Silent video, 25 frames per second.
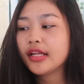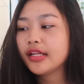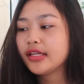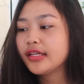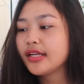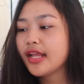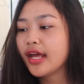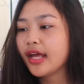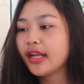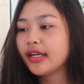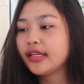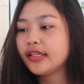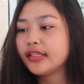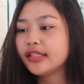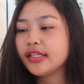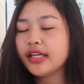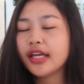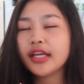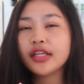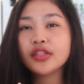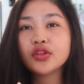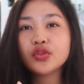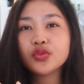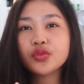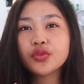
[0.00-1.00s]
dan
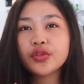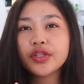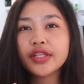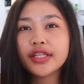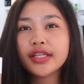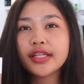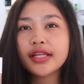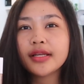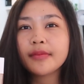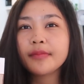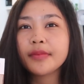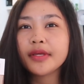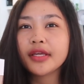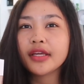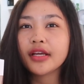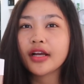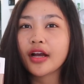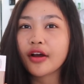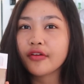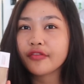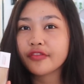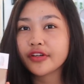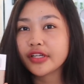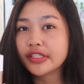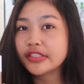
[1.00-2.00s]
dia itu ini lebih
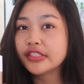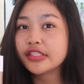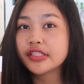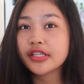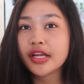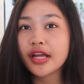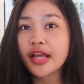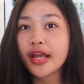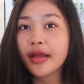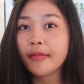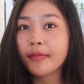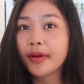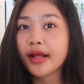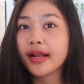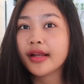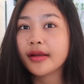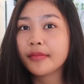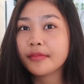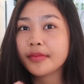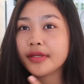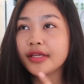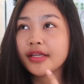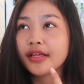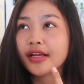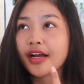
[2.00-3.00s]
coveragenya emang
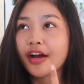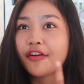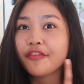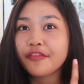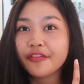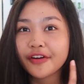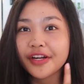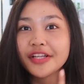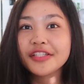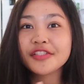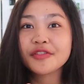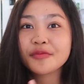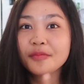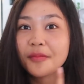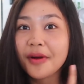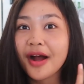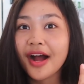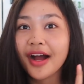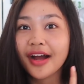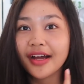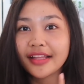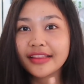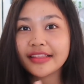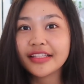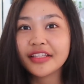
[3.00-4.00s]
lebih coverage
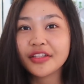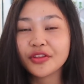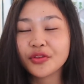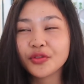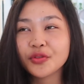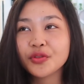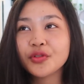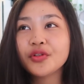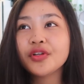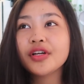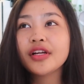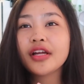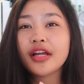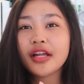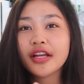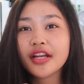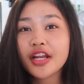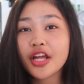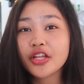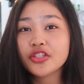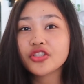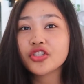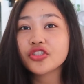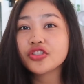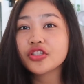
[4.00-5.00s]
banget gitu
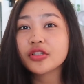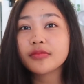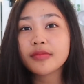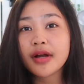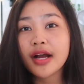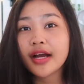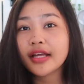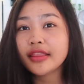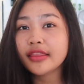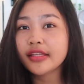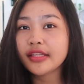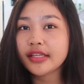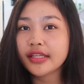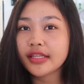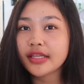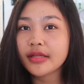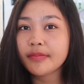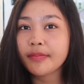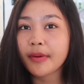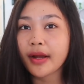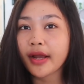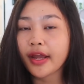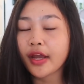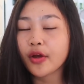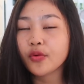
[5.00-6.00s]
dan cocok banget ini
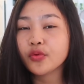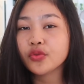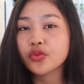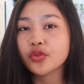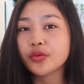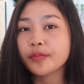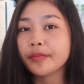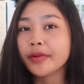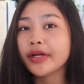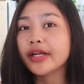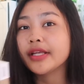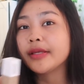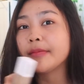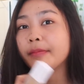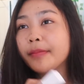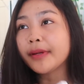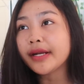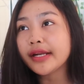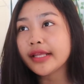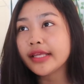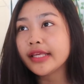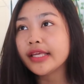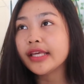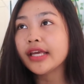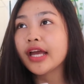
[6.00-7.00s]
dipakai untuk
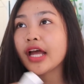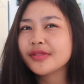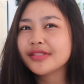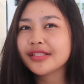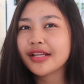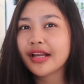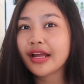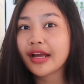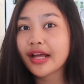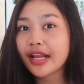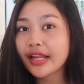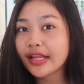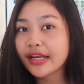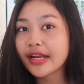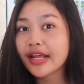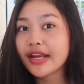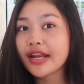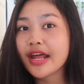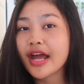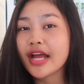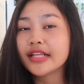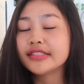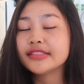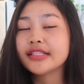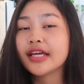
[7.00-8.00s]
pergi-pergi misalnya kalian
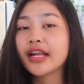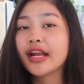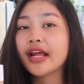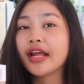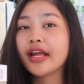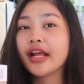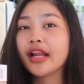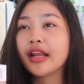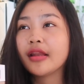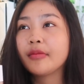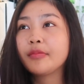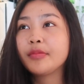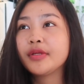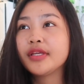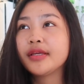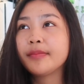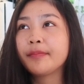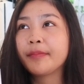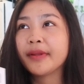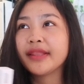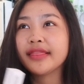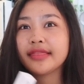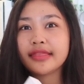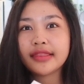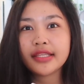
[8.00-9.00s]
ada acara yang
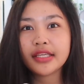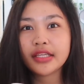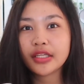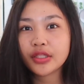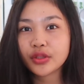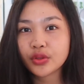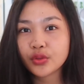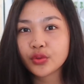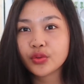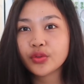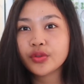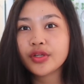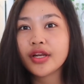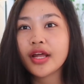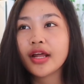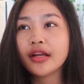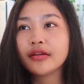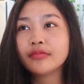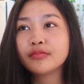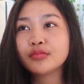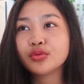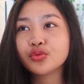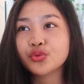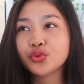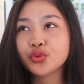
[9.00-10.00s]
lebih penting gitu
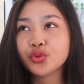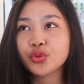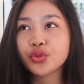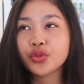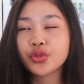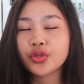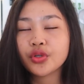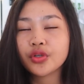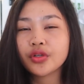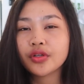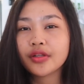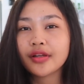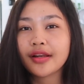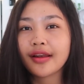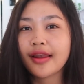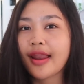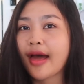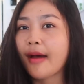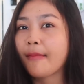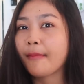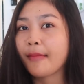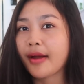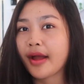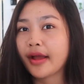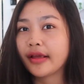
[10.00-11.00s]
dan butuh
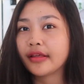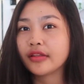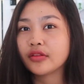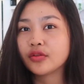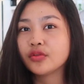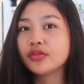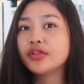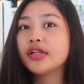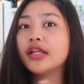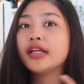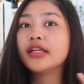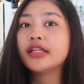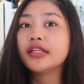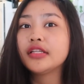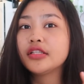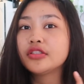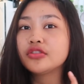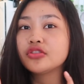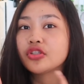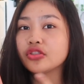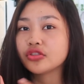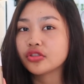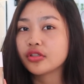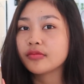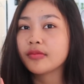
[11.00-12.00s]
lama gitu dan ini
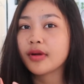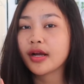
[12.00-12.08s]
cocok